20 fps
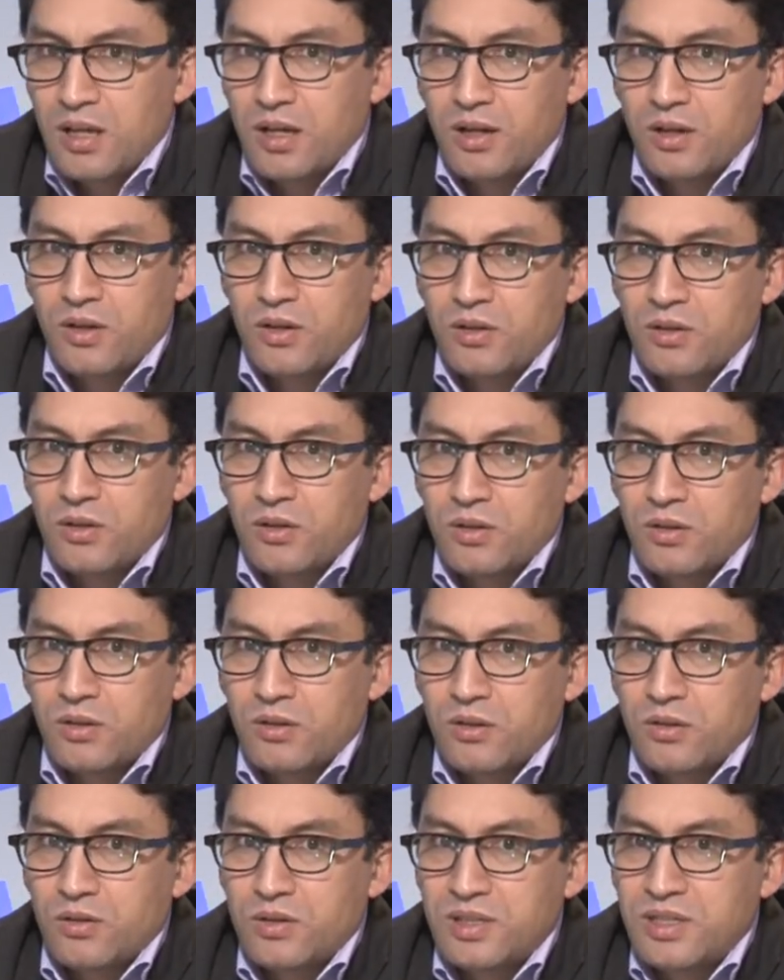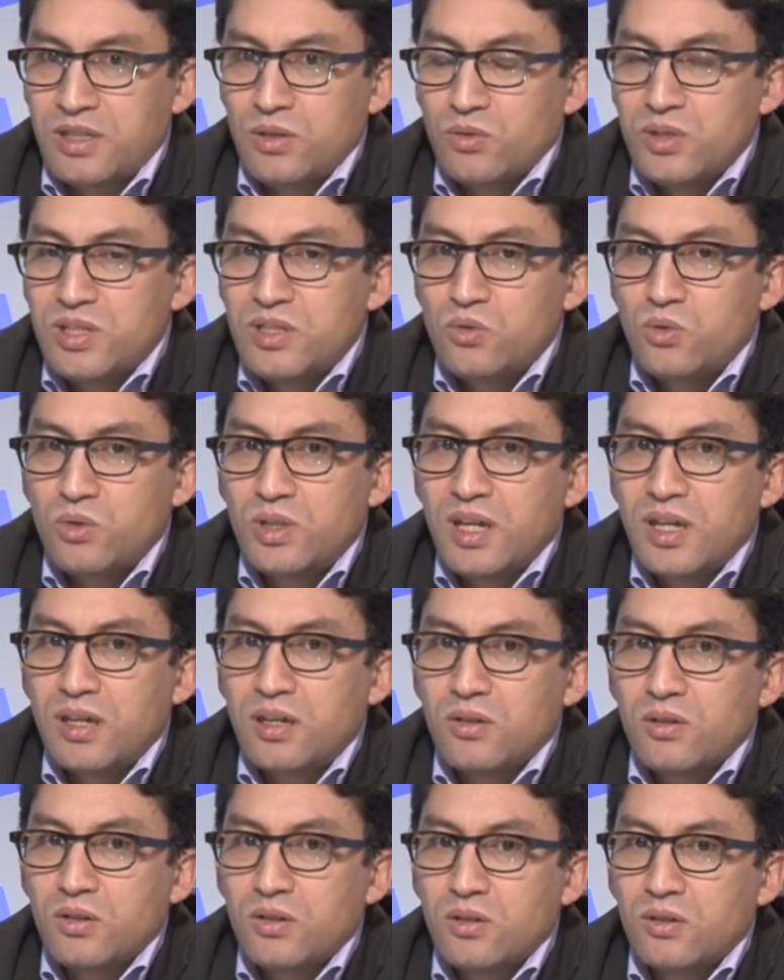Euh, si on discutait avec
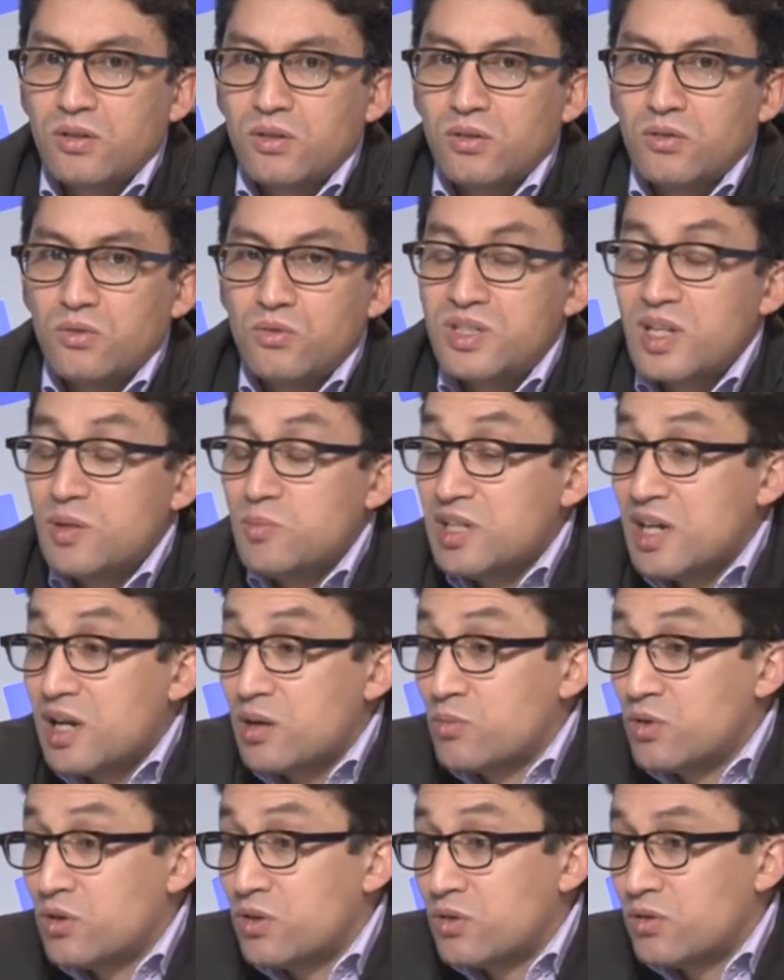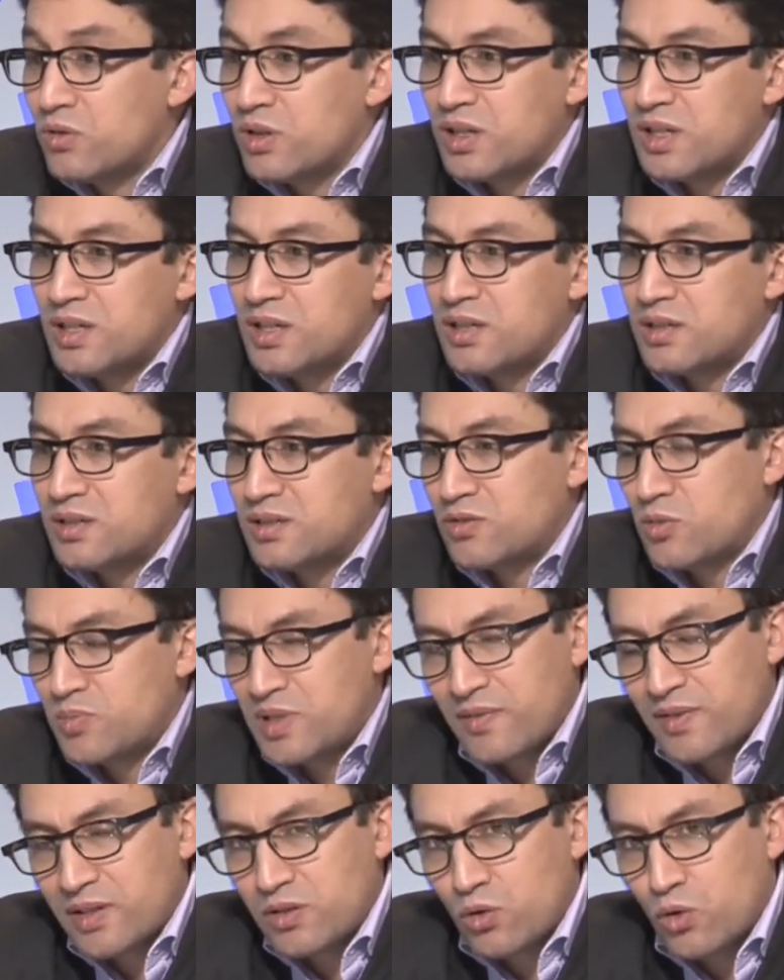euh, nos amis allemands et les
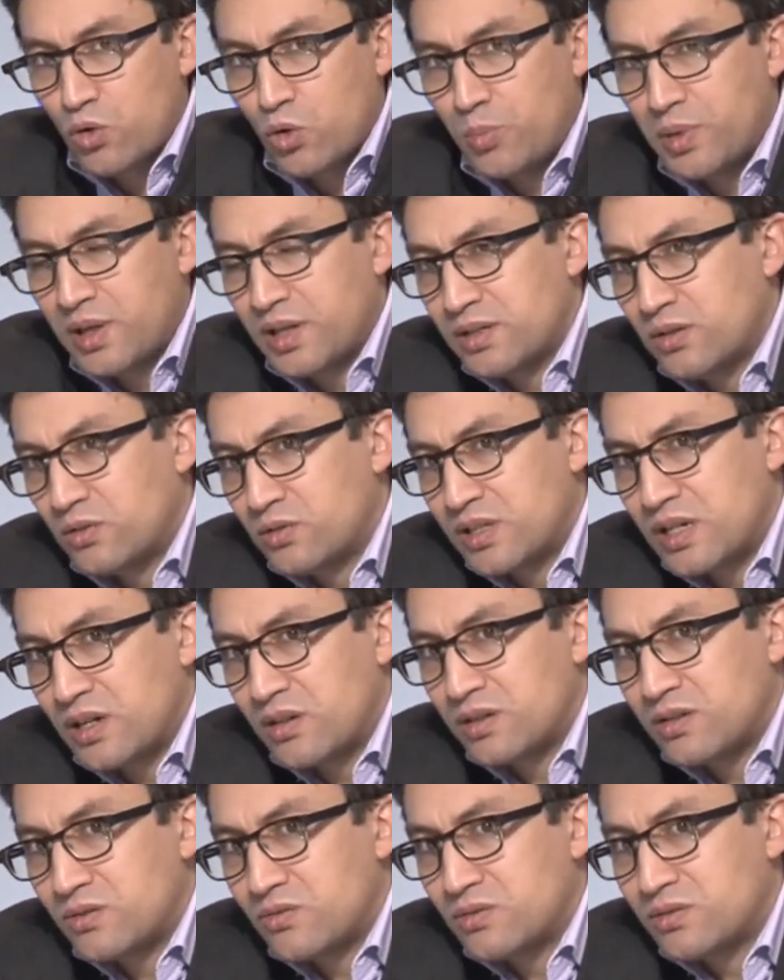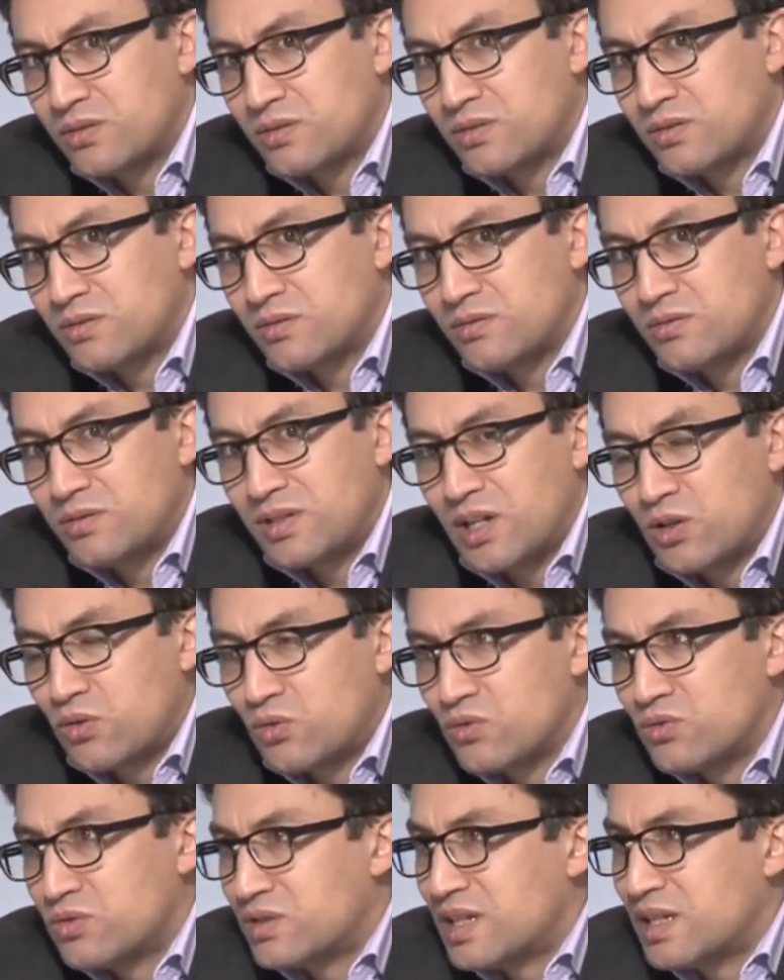observateurs européens, il y a
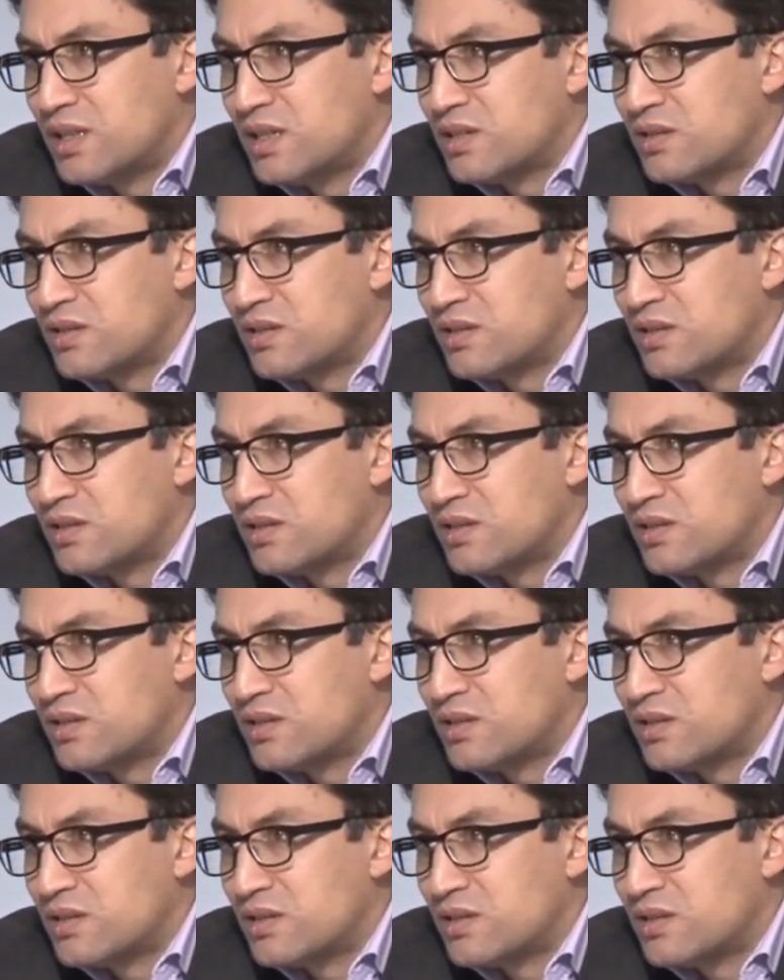quelques années